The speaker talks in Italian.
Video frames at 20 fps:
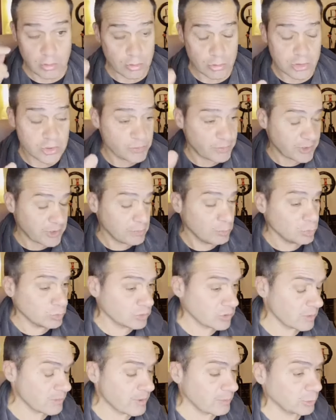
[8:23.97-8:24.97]
oggi vedremo
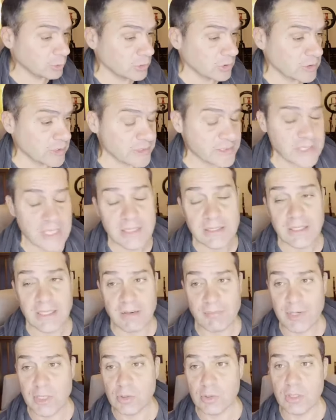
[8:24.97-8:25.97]
un tema molto interessante,
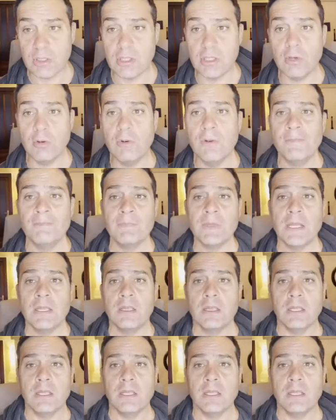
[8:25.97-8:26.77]
la mano di Dio,